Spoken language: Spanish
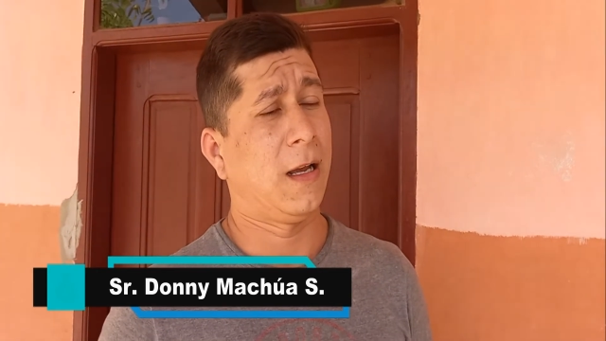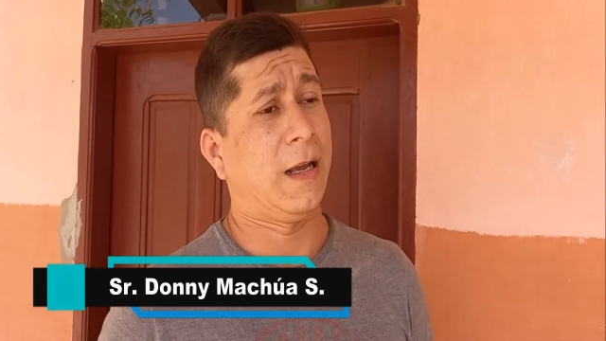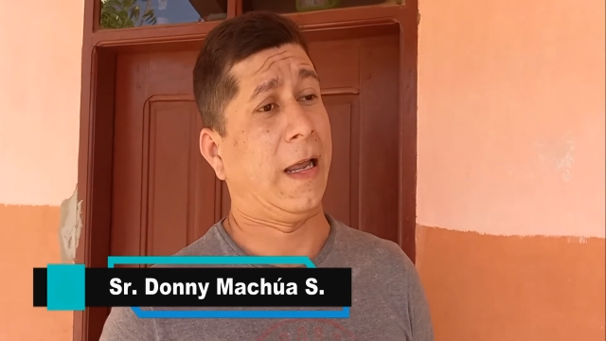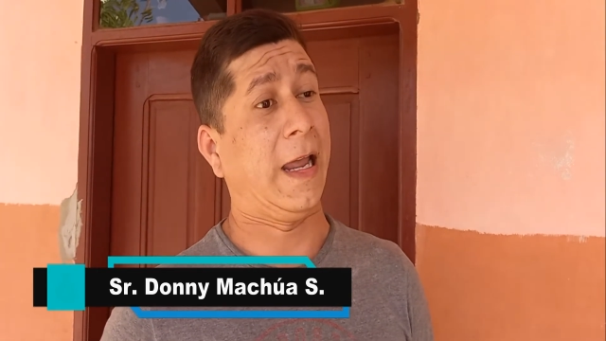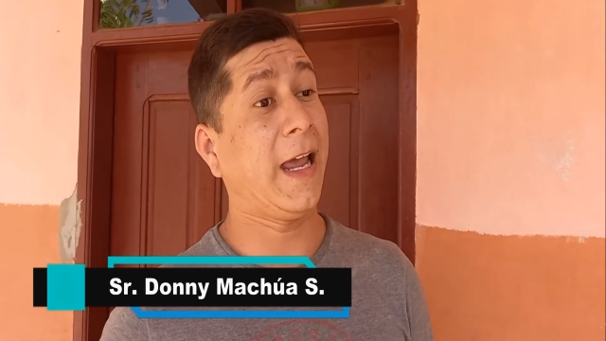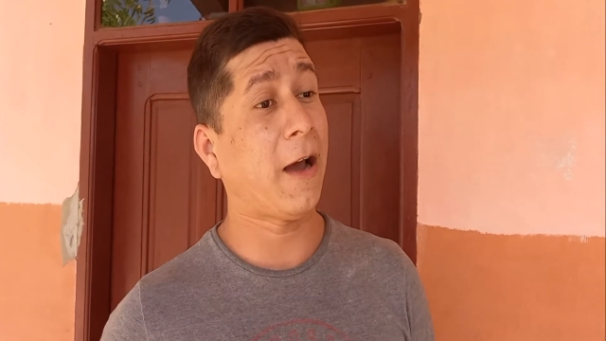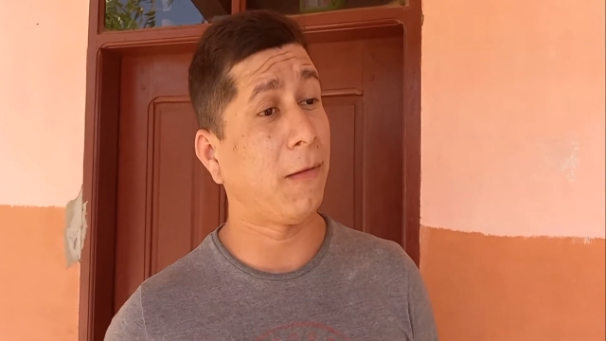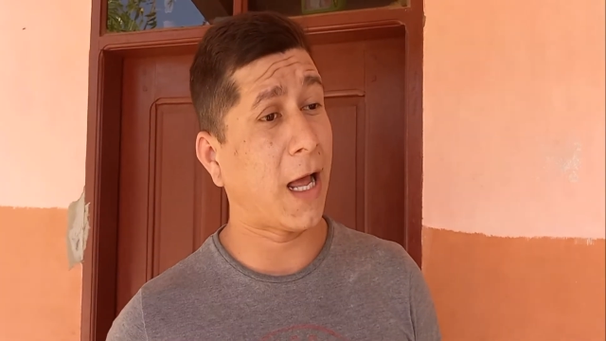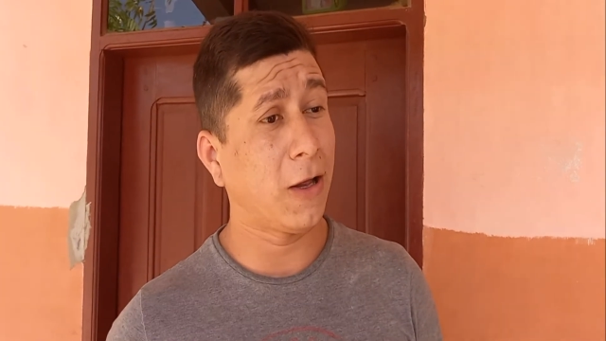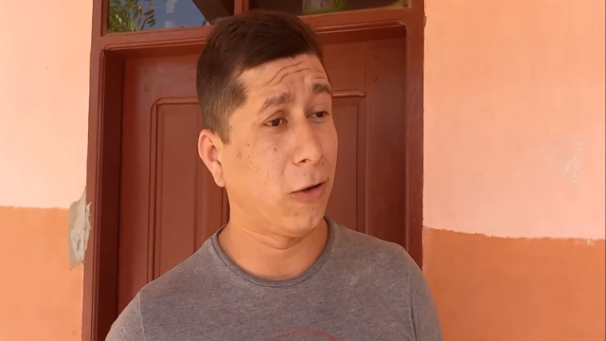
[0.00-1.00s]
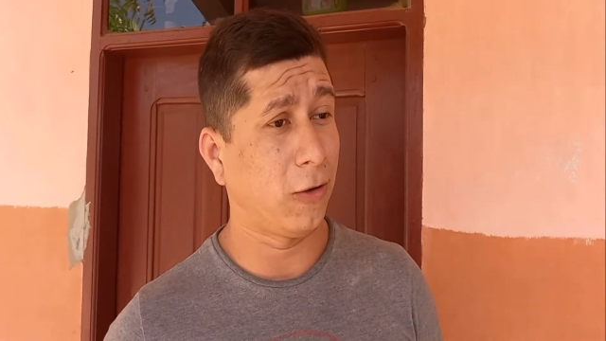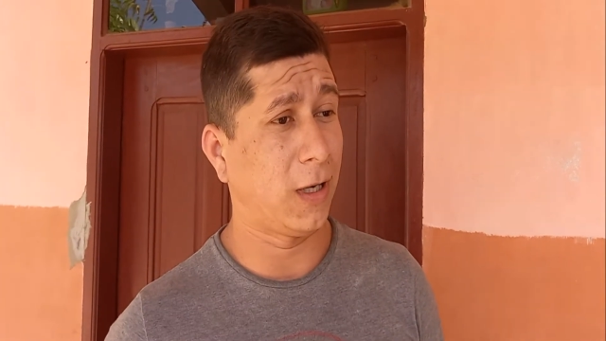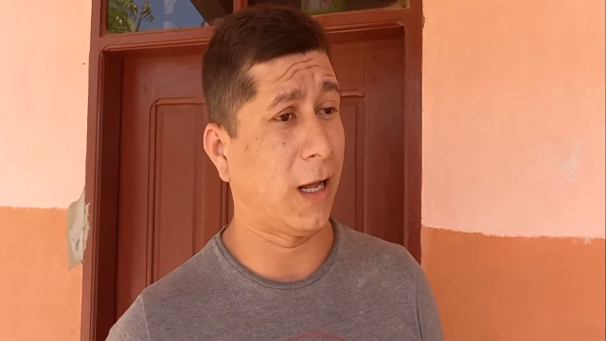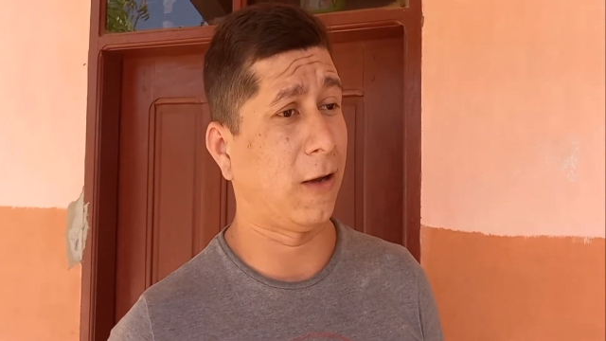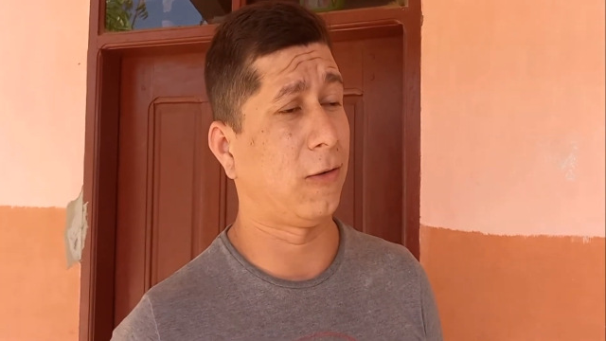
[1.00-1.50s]
He hablado con
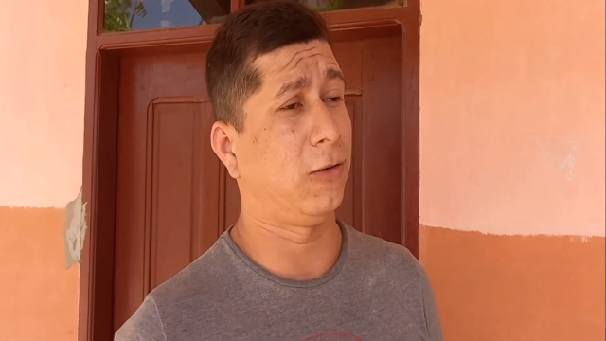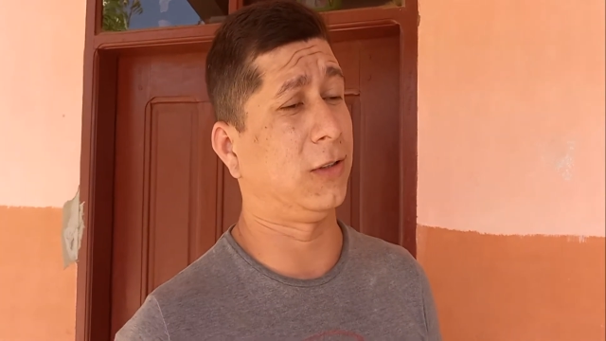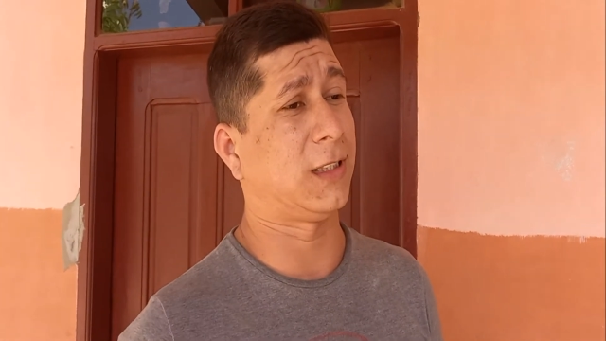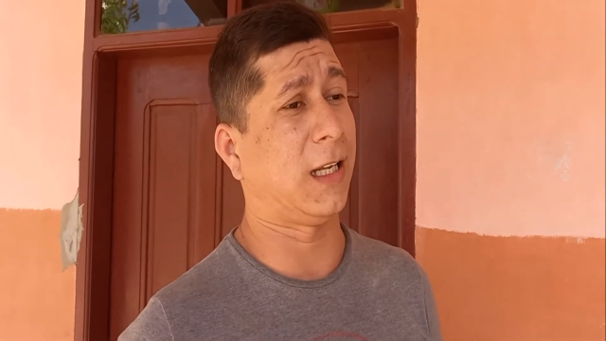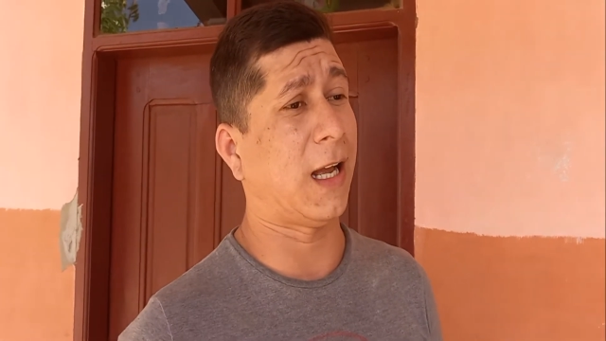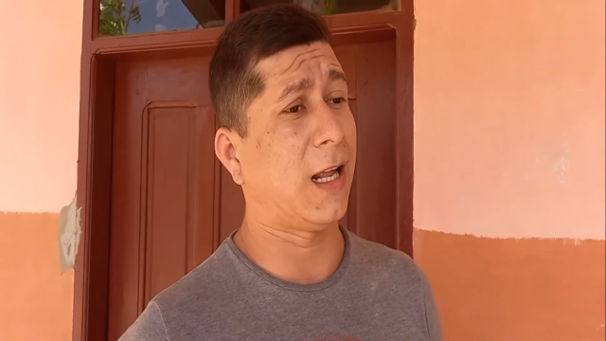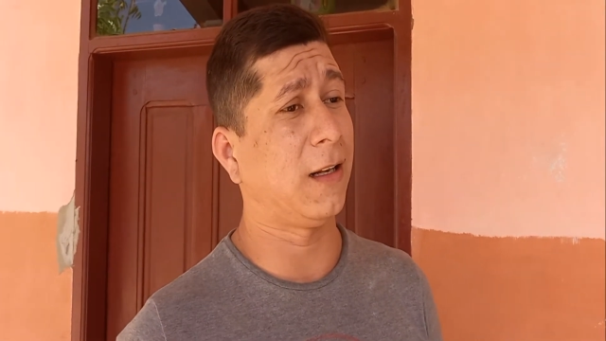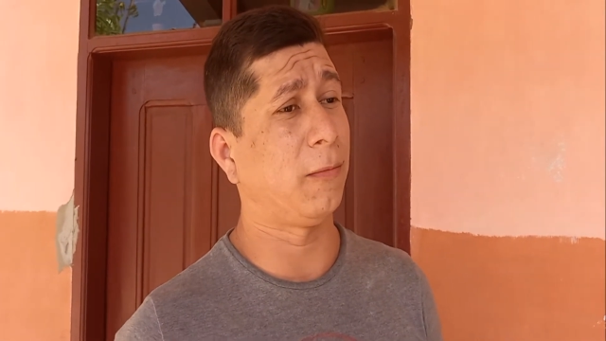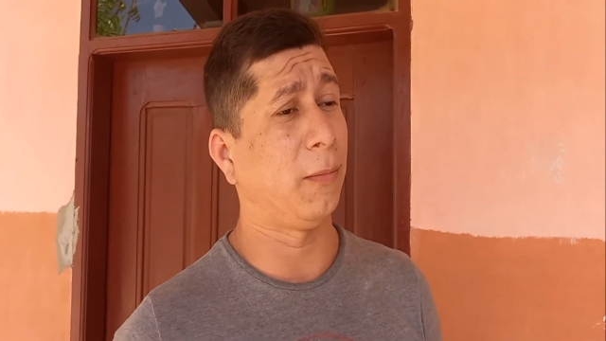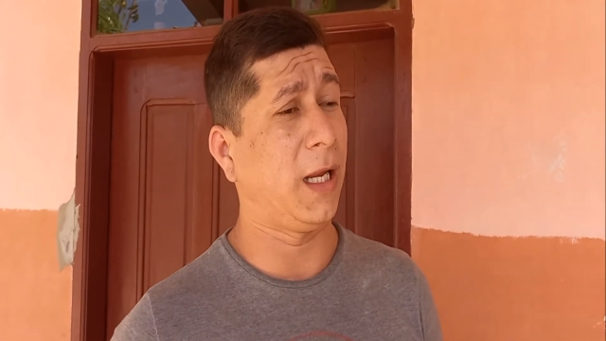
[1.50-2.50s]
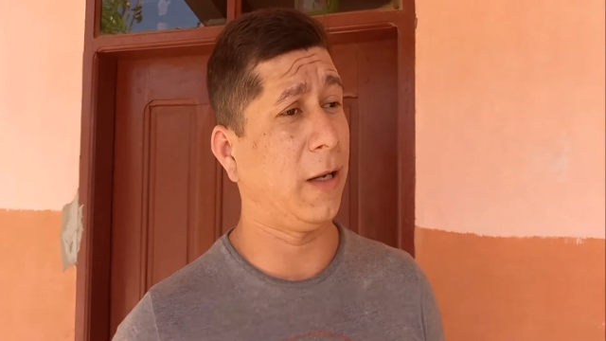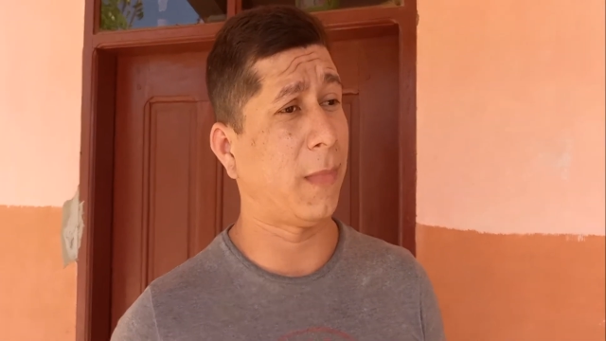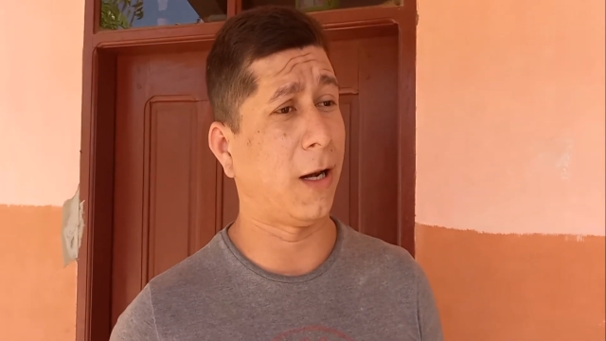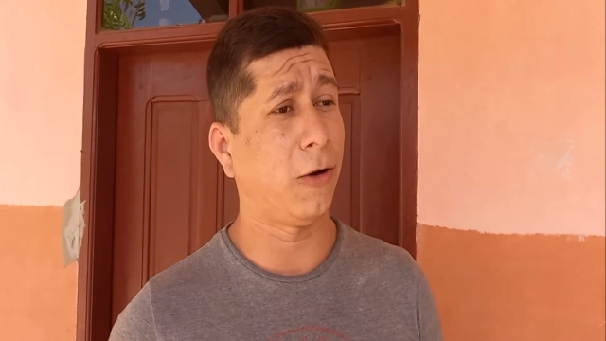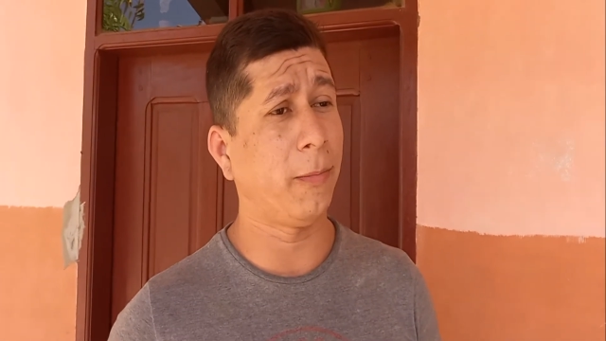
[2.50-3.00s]
la concejal
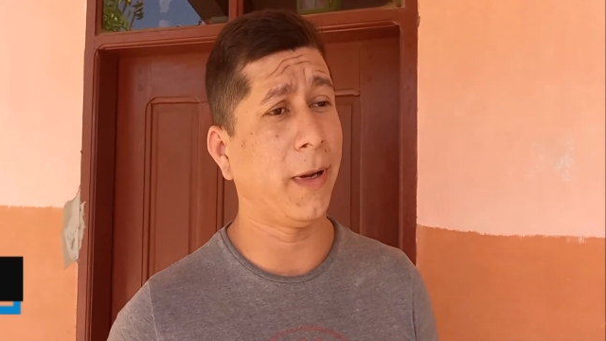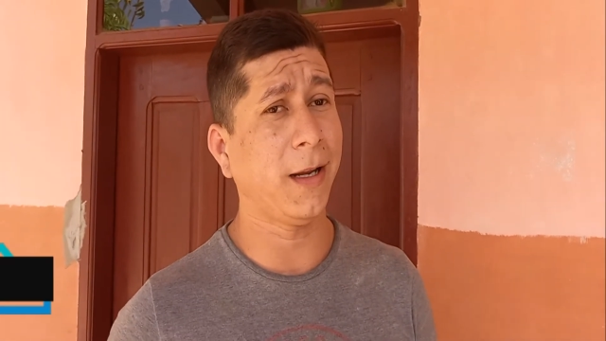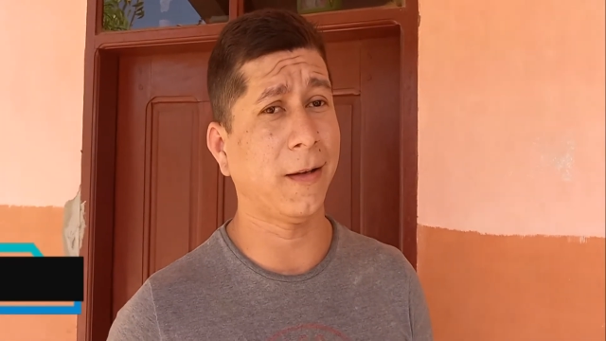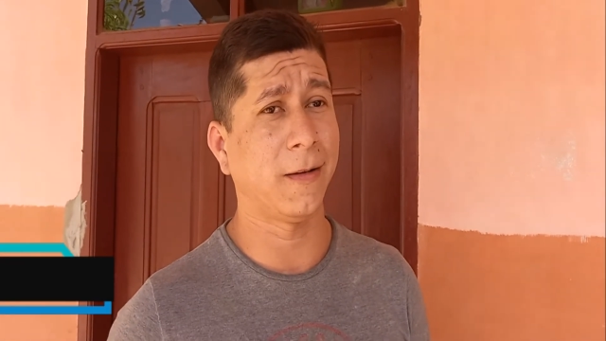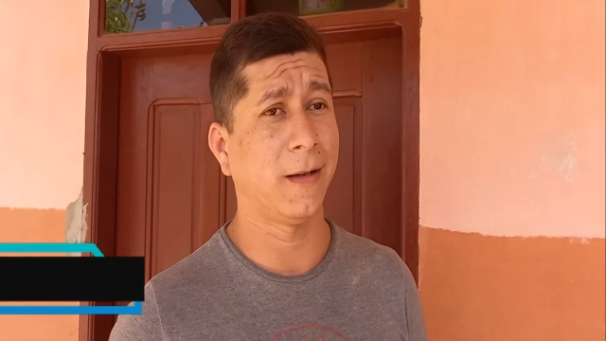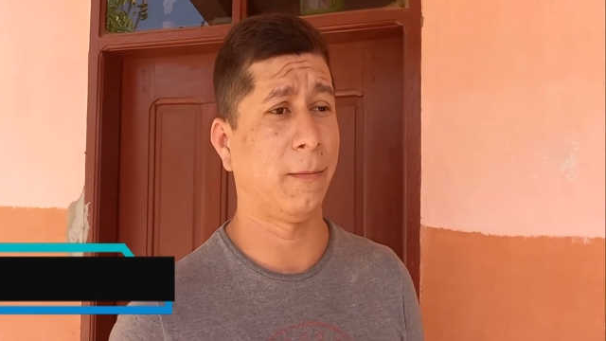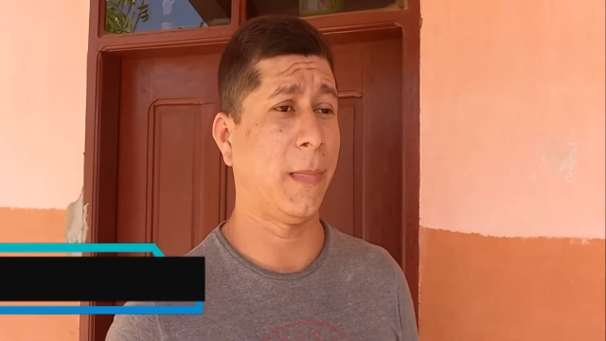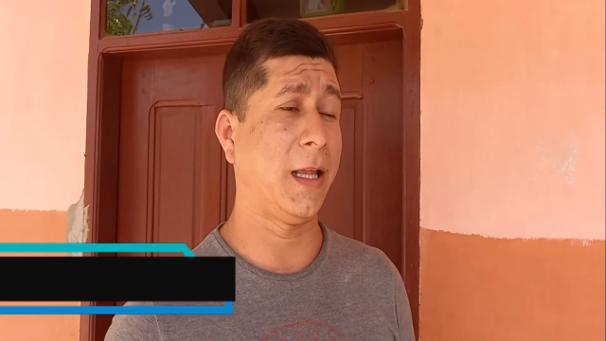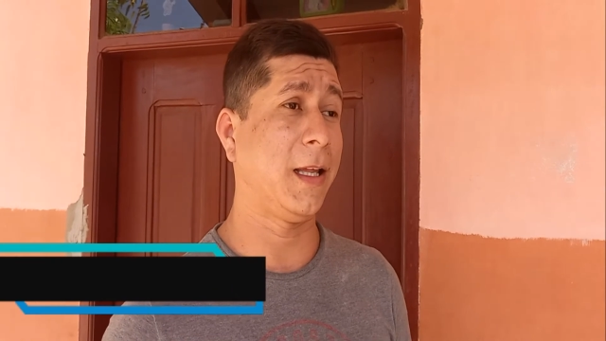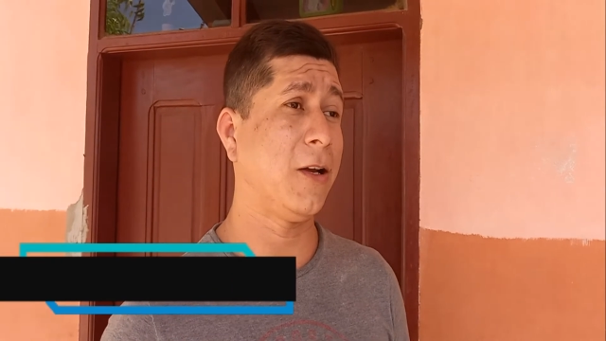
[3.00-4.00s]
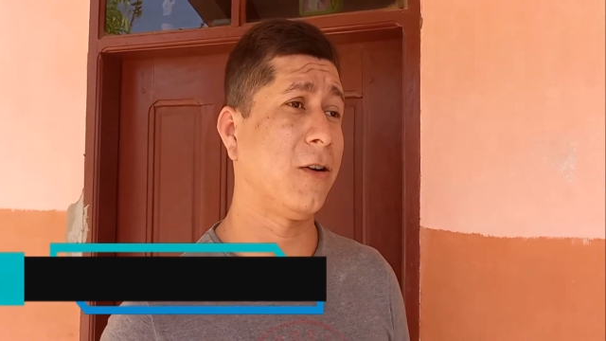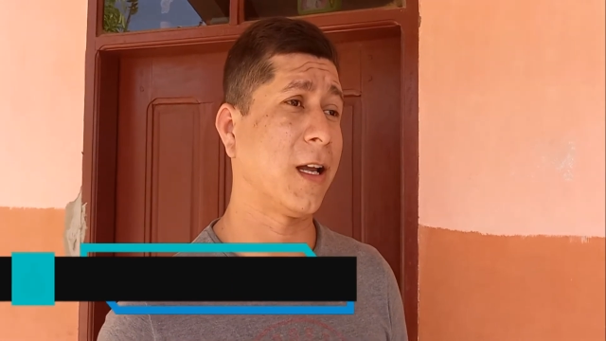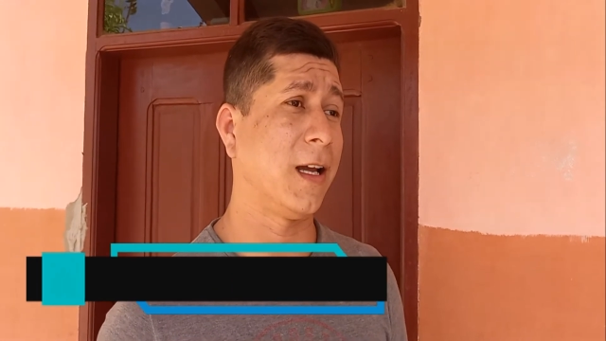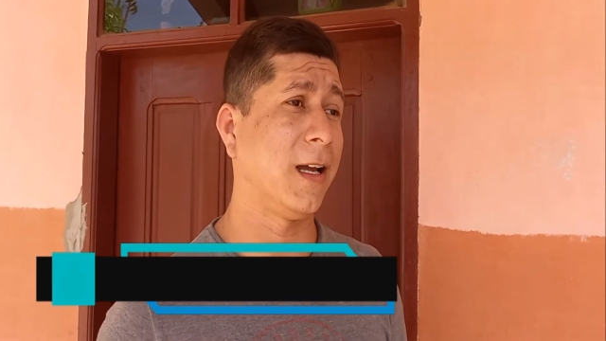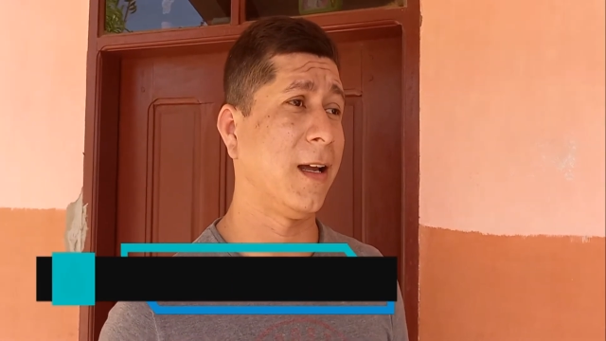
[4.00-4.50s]
Vilma López, me dijo
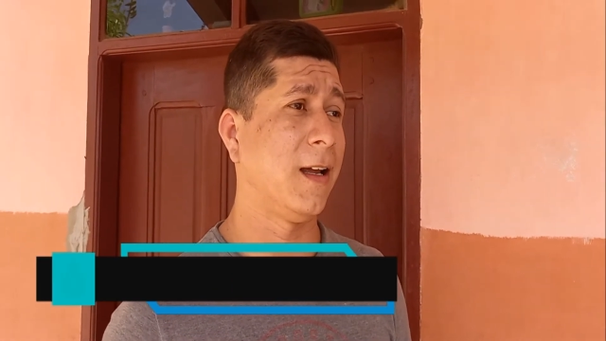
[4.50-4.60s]
que,